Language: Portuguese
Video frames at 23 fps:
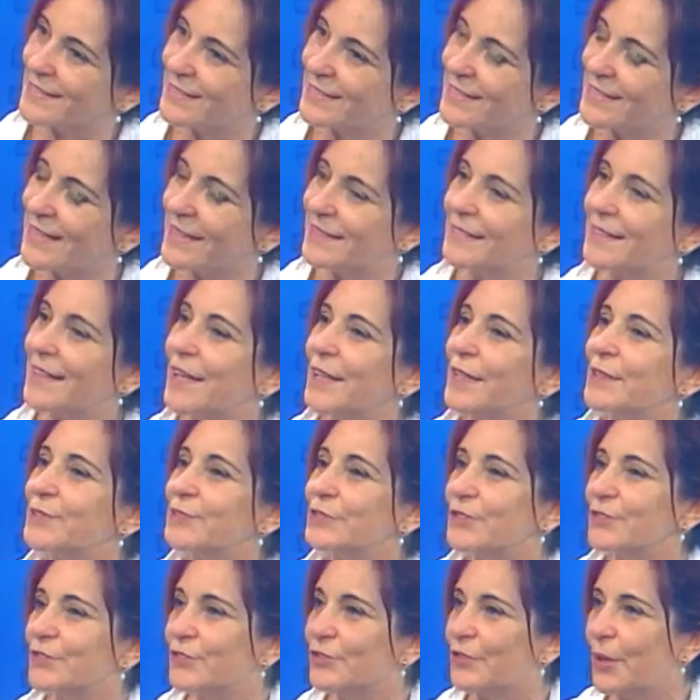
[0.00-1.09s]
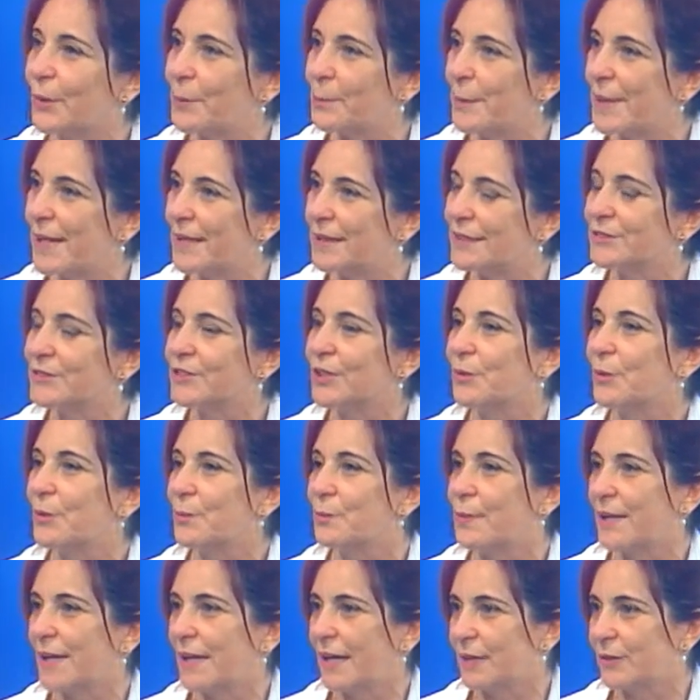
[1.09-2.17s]
e 17 somente
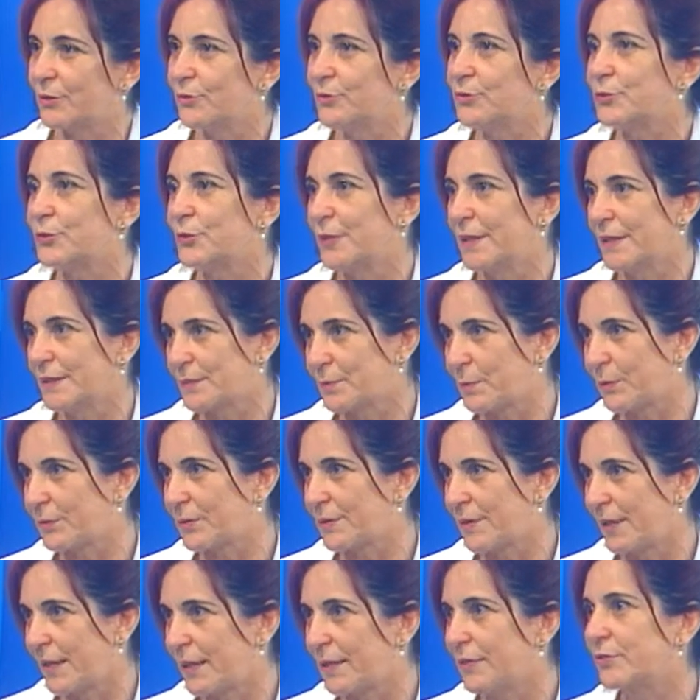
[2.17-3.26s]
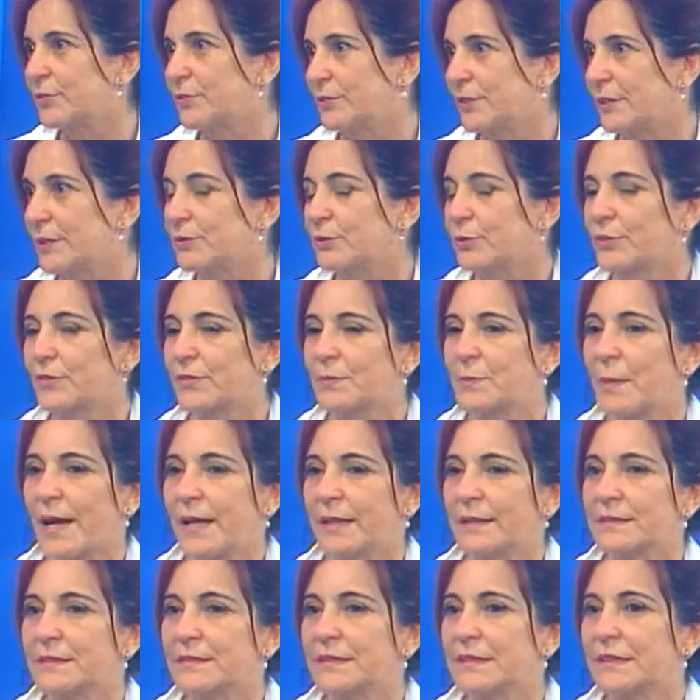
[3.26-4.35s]
acompanhado de um responsável, né, dos
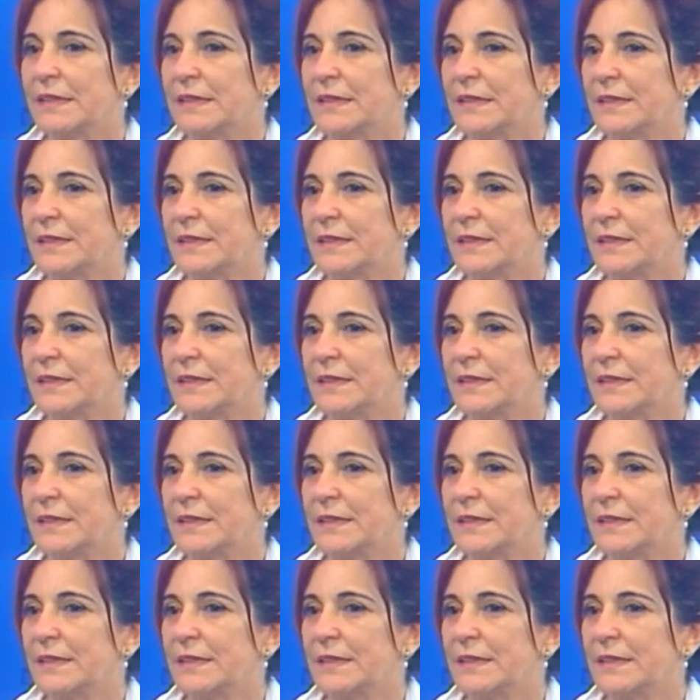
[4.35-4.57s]
pais.